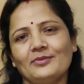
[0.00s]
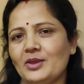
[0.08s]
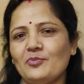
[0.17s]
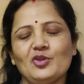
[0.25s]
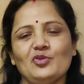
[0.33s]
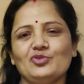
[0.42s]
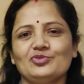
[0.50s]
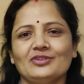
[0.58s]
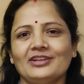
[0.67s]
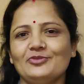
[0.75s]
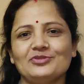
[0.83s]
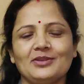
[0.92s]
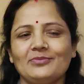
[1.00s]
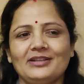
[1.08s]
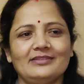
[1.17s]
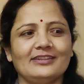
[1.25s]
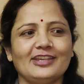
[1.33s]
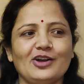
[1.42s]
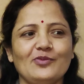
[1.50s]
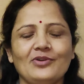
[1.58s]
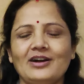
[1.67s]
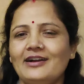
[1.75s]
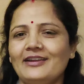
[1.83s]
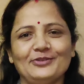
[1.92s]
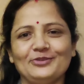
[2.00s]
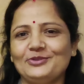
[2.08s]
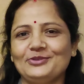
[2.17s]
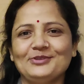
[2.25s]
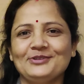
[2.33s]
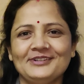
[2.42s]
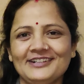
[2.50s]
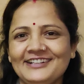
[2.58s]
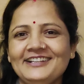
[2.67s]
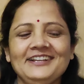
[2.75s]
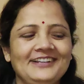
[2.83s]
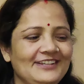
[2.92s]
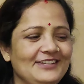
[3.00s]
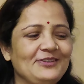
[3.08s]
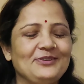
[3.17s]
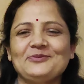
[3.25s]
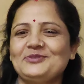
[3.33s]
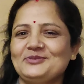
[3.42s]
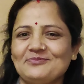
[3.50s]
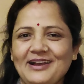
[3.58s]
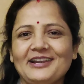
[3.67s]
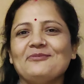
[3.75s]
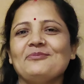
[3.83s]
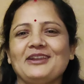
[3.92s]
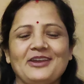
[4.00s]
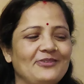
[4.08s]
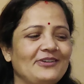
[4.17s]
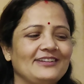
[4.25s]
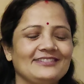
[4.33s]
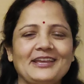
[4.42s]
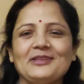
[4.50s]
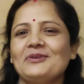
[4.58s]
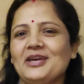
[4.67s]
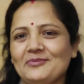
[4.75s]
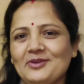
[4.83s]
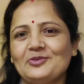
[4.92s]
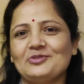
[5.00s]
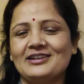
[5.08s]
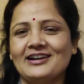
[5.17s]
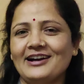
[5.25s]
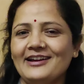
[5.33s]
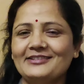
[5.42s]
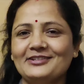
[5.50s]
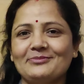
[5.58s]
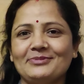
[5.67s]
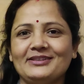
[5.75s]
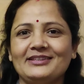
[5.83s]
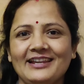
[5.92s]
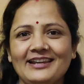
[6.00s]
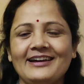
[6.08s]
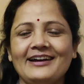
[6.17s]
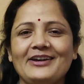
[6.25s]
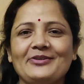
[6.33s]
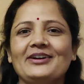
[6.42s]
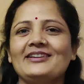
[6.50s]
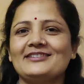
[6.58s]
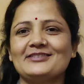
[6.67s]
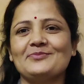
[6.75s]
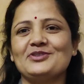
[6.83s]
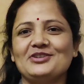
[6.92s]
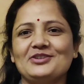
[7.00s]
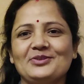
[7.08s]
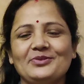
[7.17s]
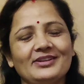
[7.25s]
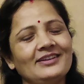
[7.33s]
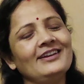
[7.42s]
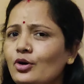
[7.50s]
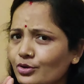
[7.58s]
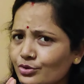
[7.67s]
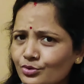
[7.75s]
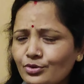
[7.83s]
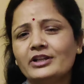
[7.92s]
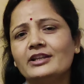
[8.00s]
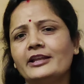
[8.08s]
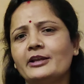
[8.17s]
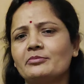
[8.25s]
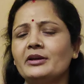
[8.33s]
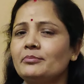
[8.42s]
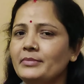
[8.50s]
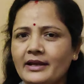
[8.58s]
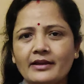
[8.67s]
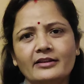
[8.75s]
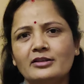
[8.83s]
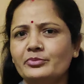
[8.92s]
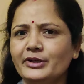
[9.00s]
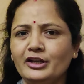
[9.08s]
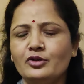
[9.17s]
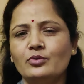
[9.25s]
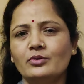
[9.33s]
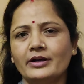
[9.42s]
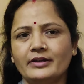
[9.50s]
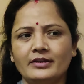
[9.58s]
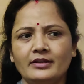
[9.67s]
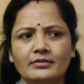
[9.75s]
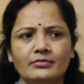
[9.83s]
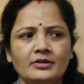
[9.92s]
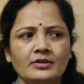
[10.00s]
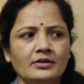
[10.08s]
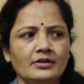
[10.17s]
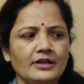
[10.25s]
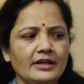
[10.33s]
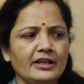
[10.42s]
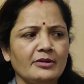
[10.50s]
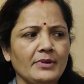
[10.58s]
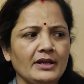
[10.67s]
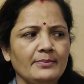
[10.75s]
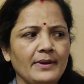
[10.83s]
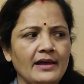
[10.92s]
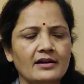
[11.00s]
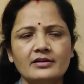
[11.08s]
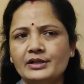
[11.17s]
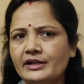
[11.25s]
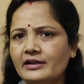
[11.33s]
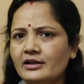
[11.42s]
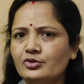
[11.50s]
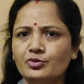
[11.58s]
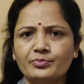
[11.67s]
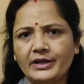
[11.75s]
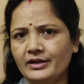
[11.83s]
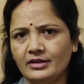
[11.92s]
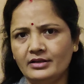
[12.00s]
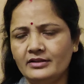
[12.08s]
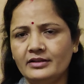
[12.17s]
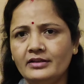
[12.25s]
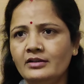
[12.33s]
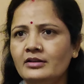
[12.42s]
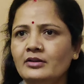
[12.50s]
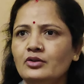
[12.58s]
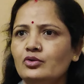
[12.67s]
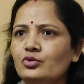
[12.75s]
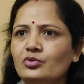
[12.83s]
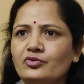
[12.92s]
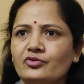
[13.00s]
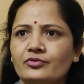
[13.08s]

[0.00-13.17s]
मैं बेहोश हो गई उसके बाद क्या हुआ आई डोंट नो इन्होंने मुझे पानी पिलाया होगा शायद पैर में कुछ लगाया सर में तेल लगाया होगा ये सब चीज़ें हुई और थोड़ी देर में मैं एकदम ठीक हो गई थी यानी कि मैंने पैर फेंका तो मैं ठीक थी तो